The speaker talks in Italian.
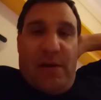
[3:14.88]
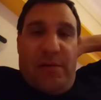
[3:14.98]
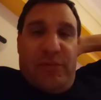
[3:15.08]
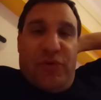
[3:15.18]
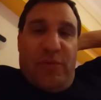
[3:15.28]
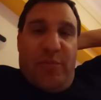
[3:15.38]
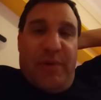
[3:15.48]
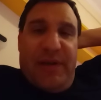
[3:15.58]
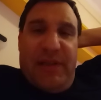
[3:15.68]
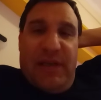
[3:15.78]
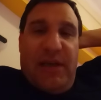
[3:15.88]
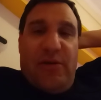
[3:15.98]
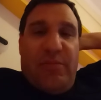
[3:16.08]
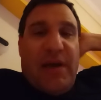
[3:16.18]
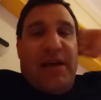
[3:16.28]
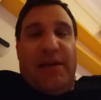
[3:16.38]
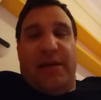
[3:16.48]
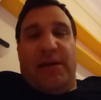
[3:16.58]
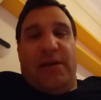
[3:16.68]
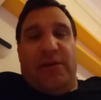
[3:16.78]
solo un pochettino, ma
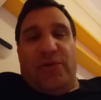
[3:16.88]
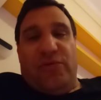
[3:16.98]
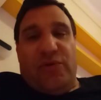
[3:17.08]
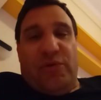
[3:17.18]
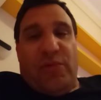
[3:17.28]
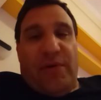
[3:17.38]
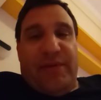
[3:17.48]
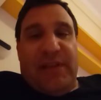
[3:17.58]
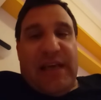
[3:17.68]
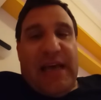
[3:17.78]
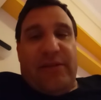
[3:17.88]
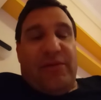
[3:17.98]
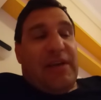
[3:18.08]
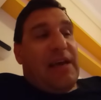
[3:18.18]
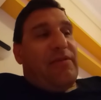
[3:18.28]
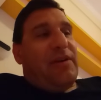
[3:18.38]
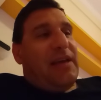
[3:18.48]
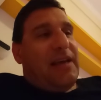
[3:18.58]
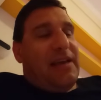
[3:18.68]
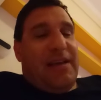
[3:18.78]
uno si muove tanto, è chiaro
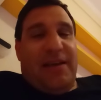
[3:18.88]
che